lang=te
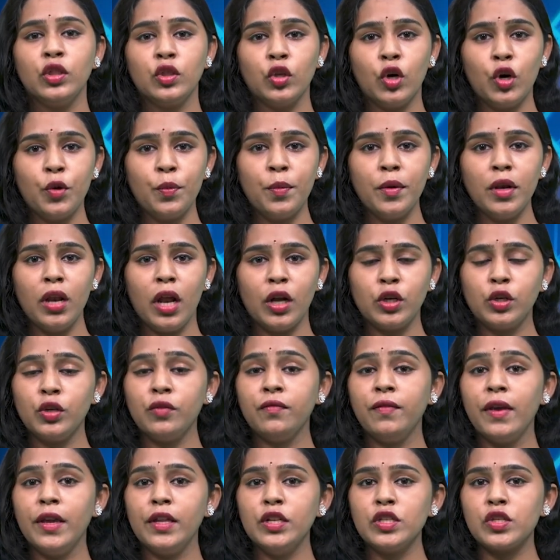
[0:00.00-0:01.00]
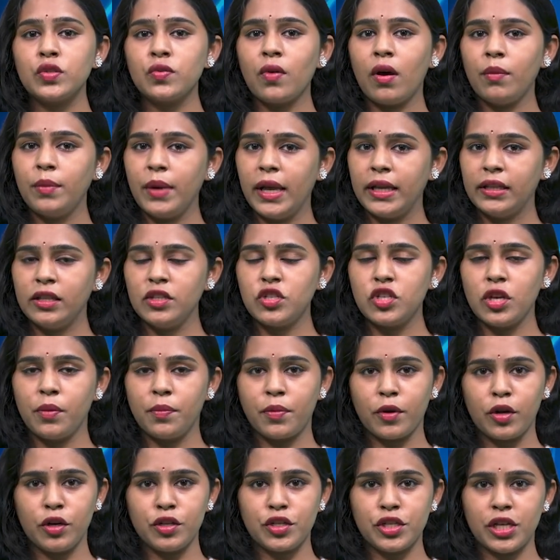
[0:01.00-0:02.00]
తోపులు అంటూ వేణుస్వామి అయితే
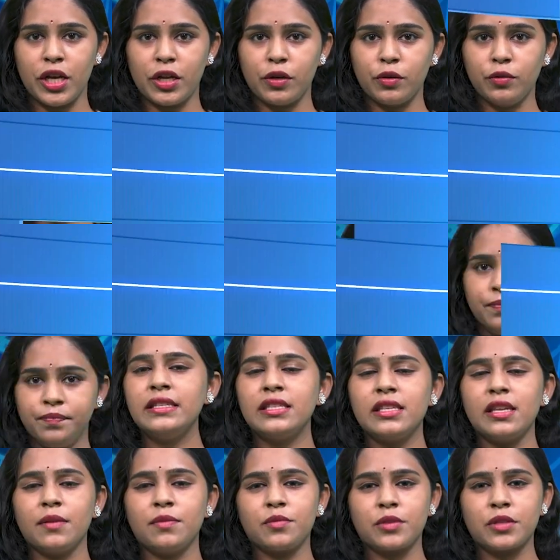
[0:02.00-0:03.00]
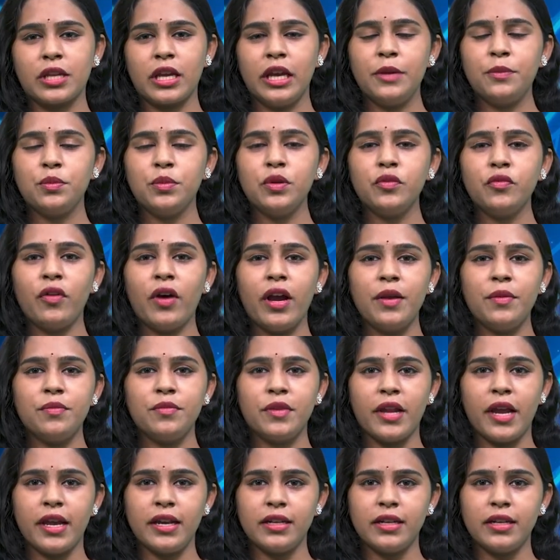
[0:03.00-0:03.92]
చెప్పుకొచ్చారు ఫర్ మోర్ అప్డేట్ సబ్స్క్రైబ్ టు